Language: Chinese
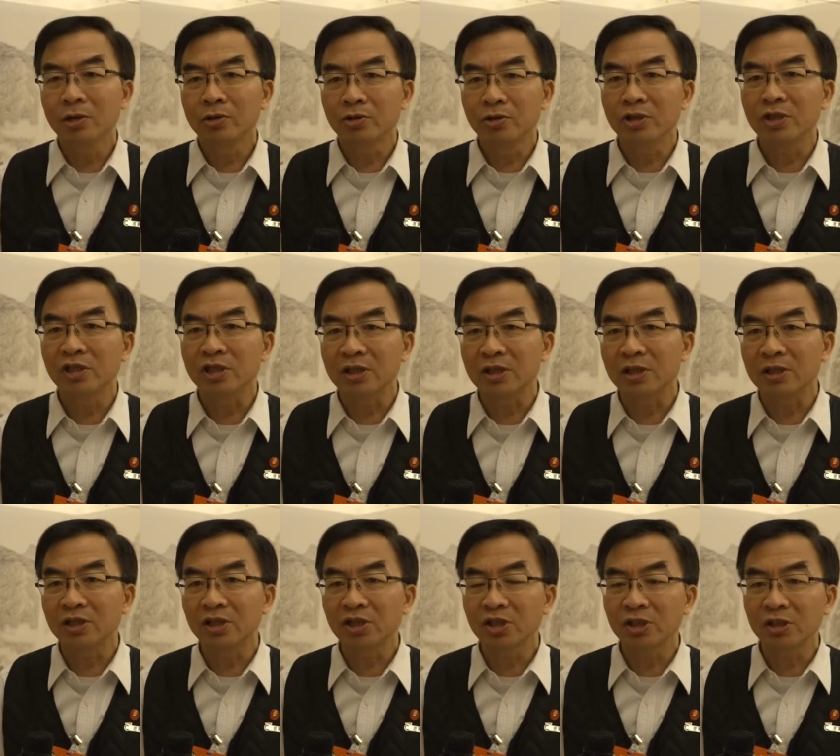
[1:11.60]
进行一个
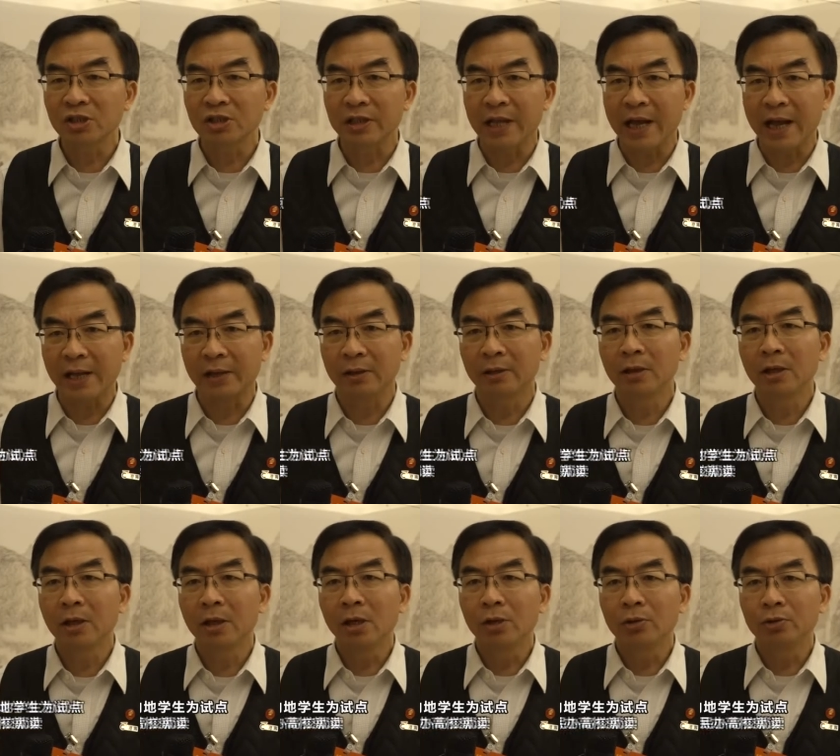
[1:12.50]
试点，
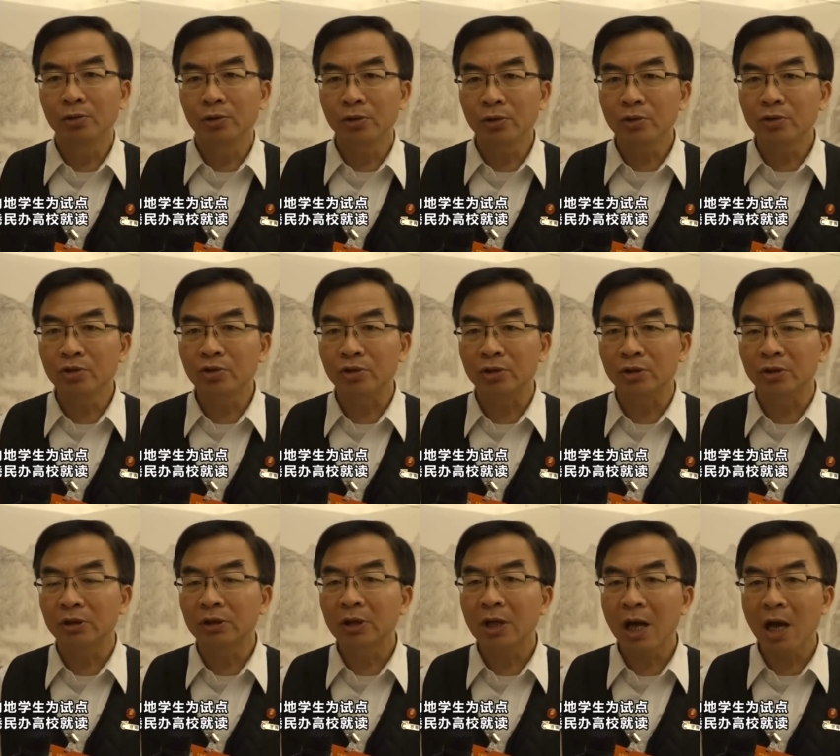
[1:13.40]
允
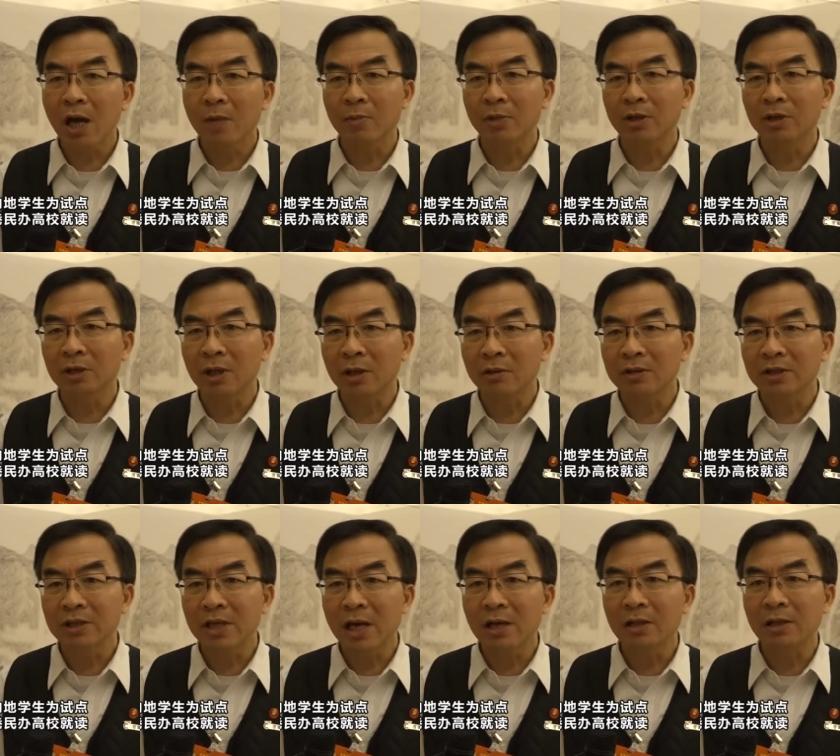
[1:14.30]
许他们到
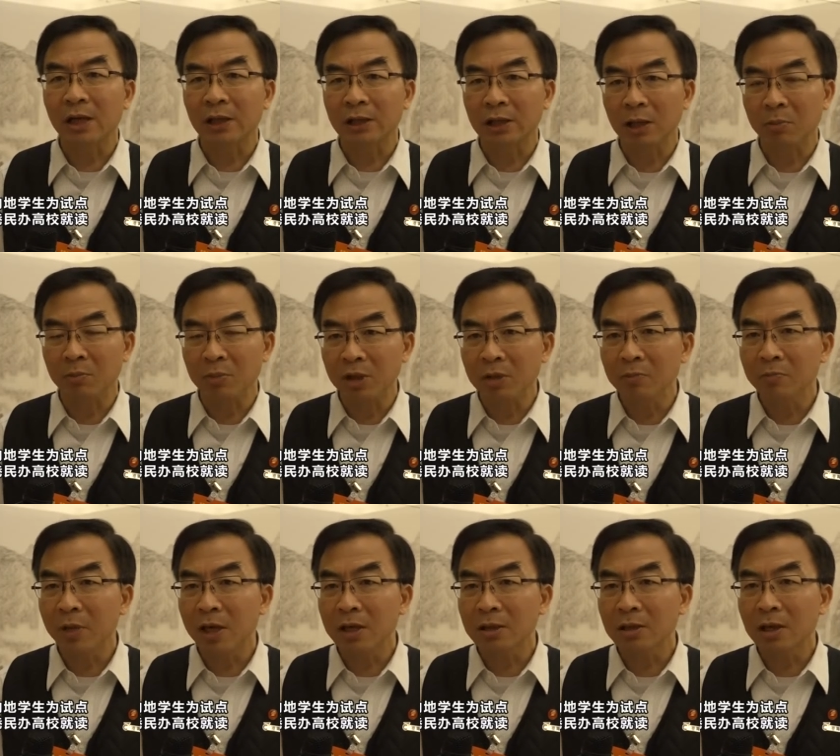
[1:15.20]
香港的
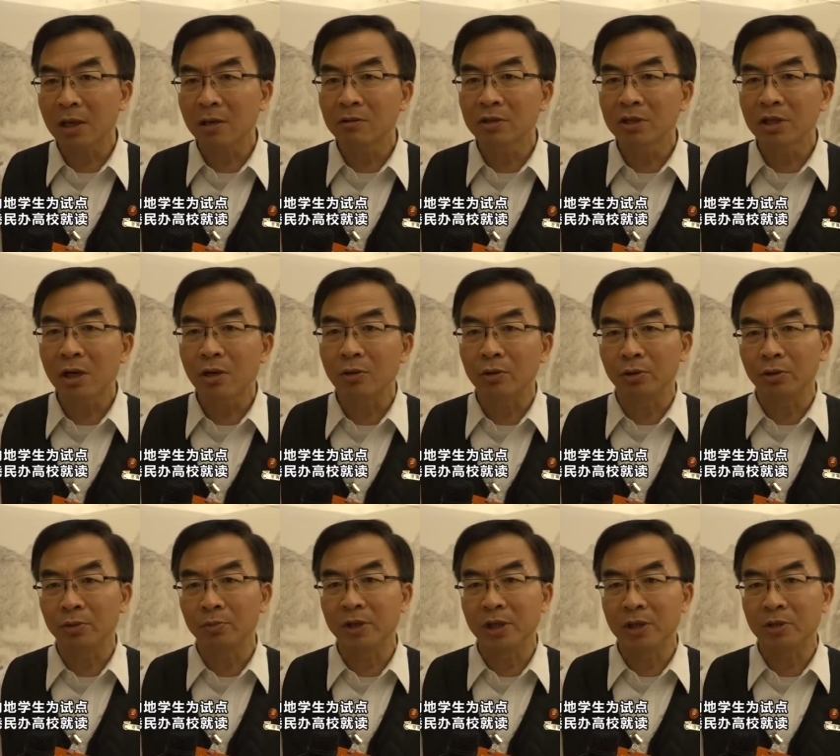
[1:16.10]
民办高校
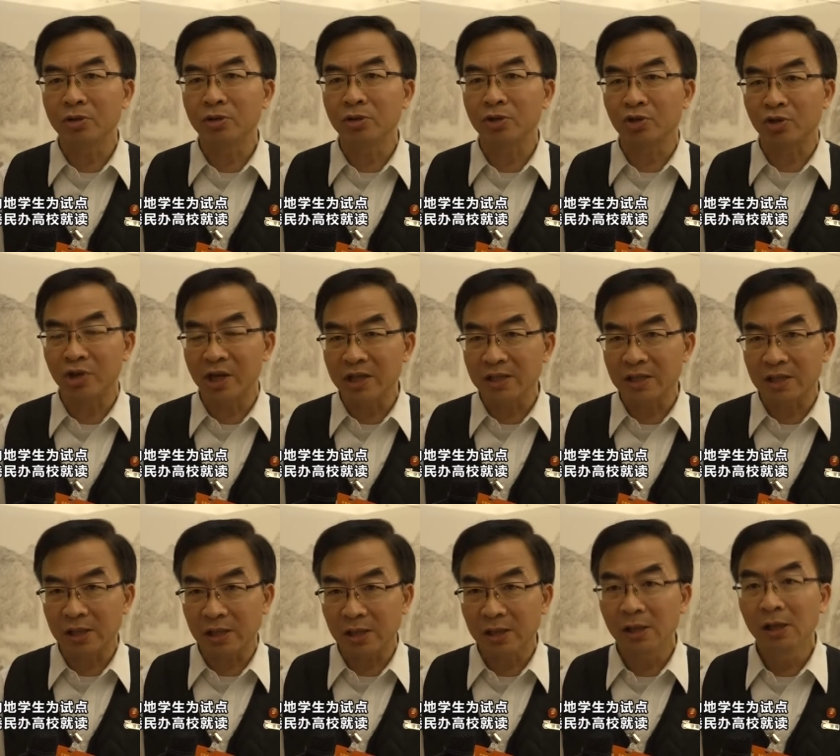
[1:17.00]
里面去学
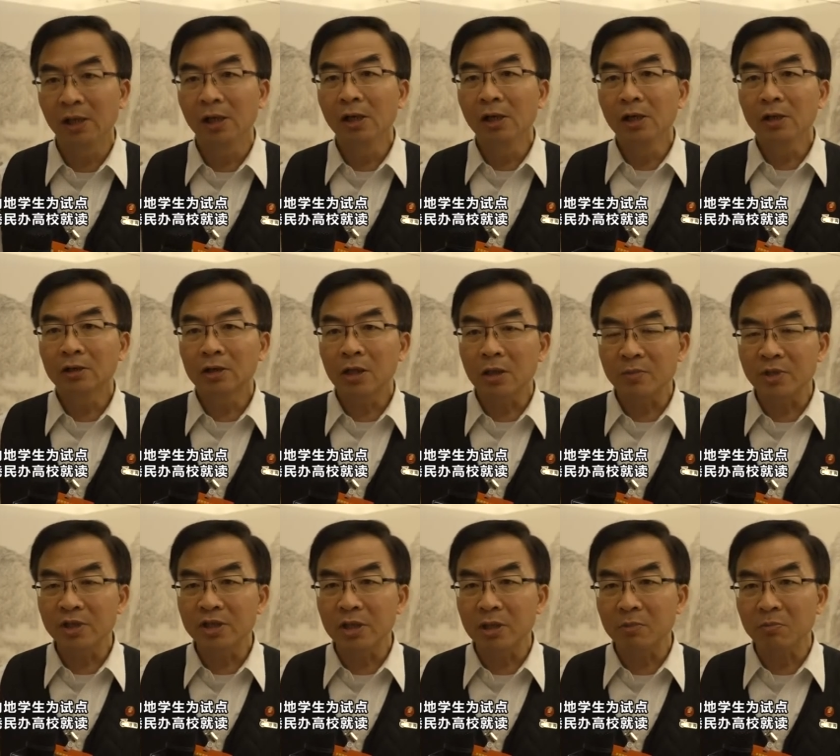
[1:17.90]
习。特
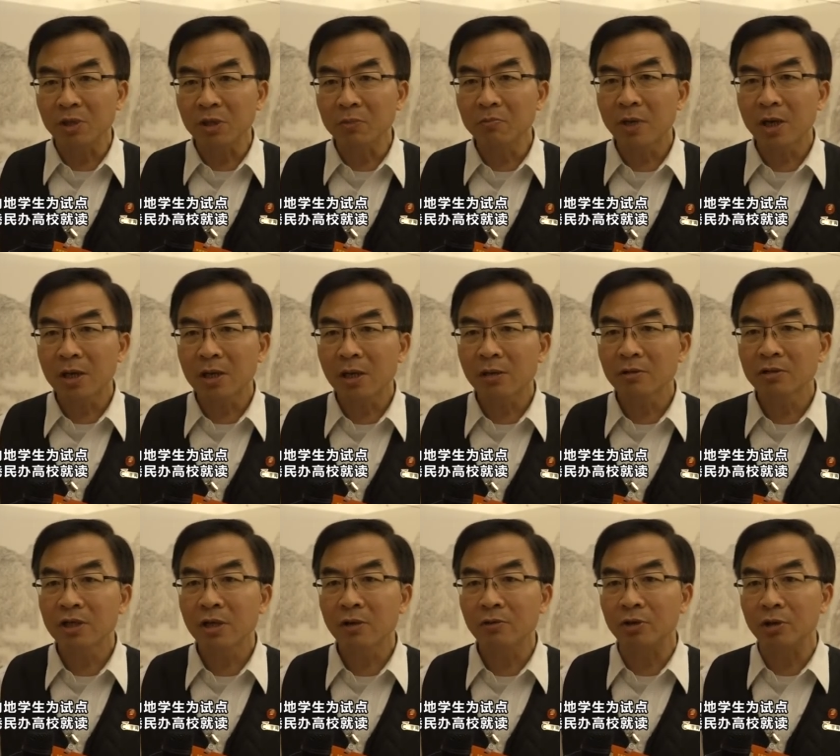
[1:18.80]
别是民办高
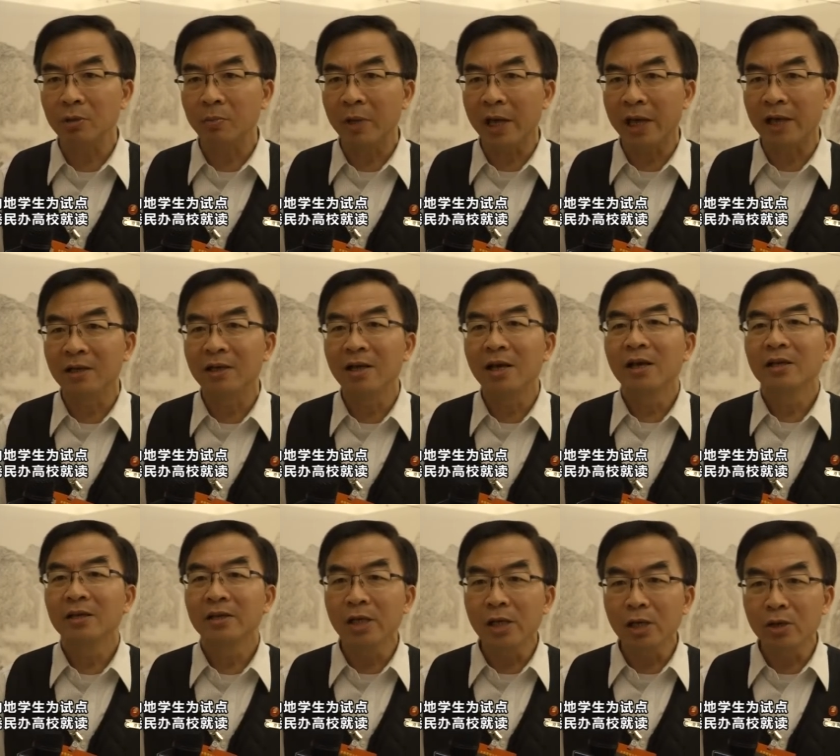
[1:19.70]
校里面
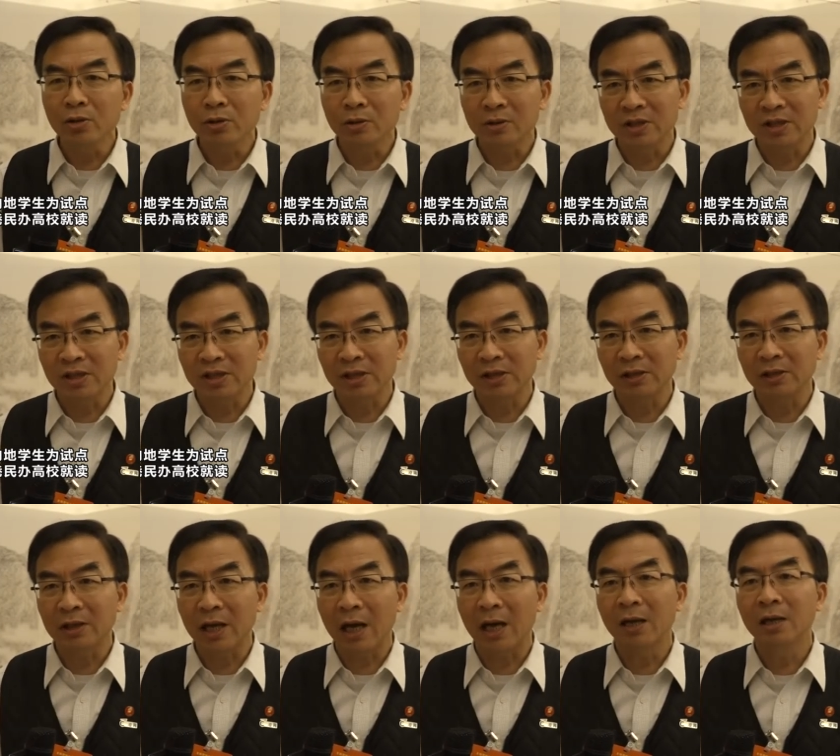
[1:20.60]
应用
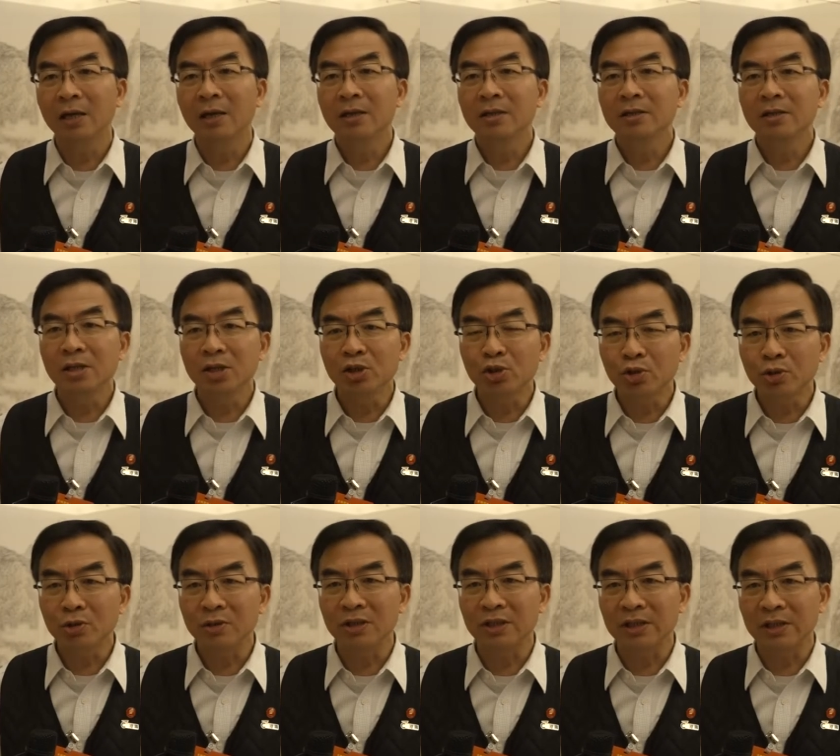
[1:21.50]
型的技
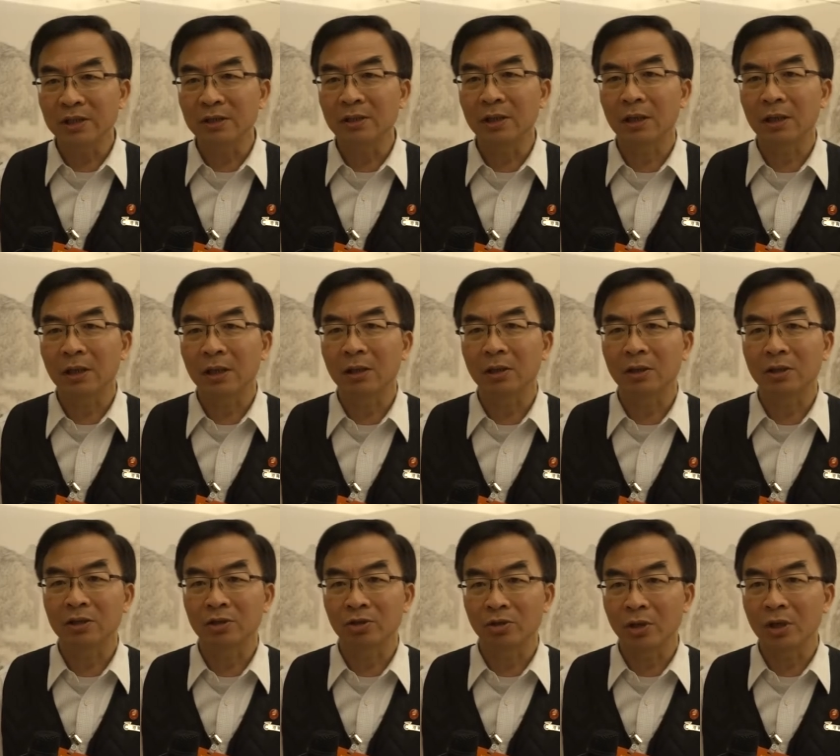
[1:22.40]
术型的呢
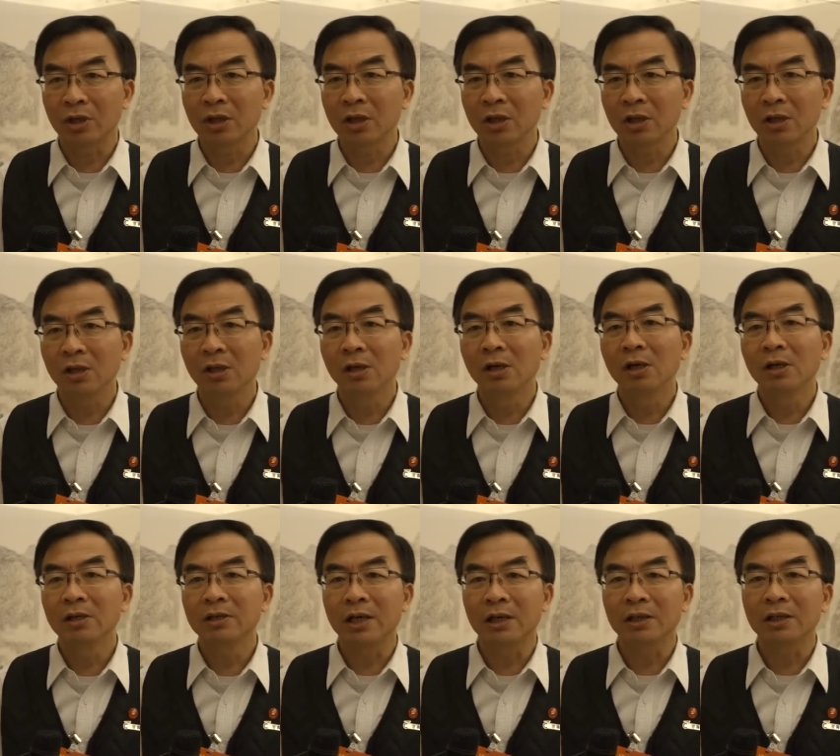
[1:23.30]
学科，
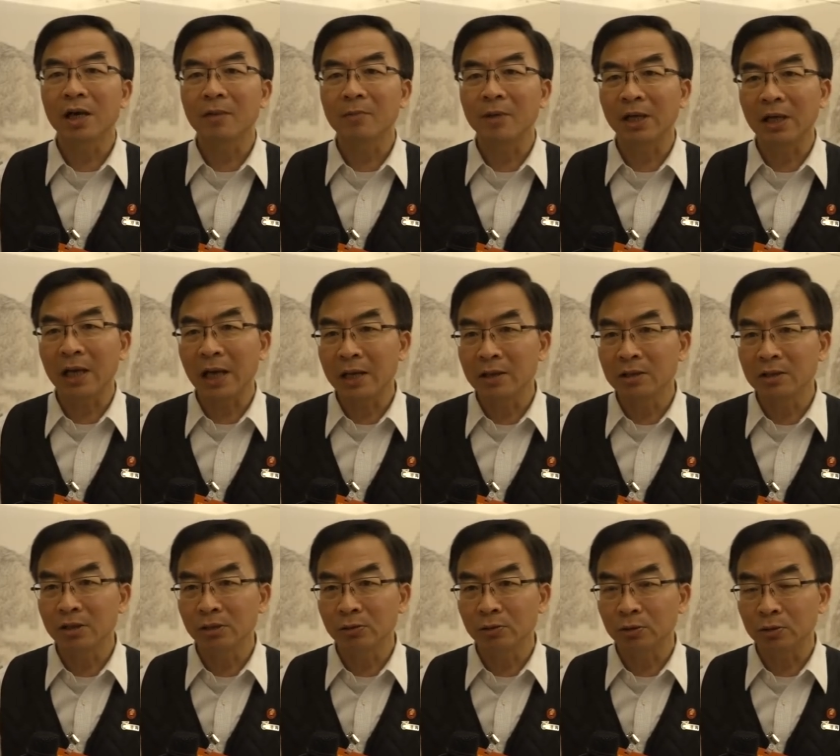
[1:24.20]
让他们来
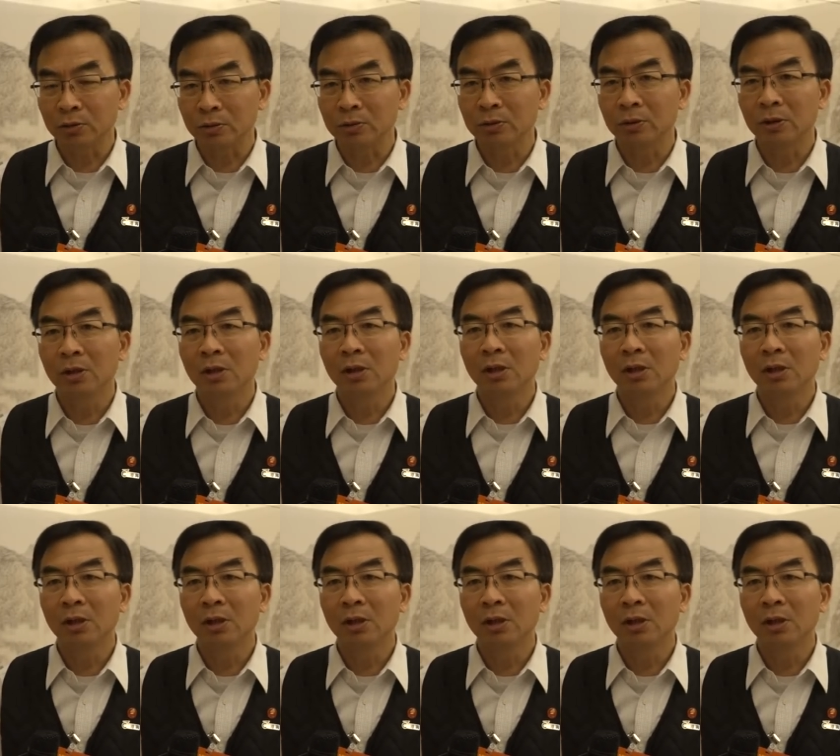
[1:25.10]
就读。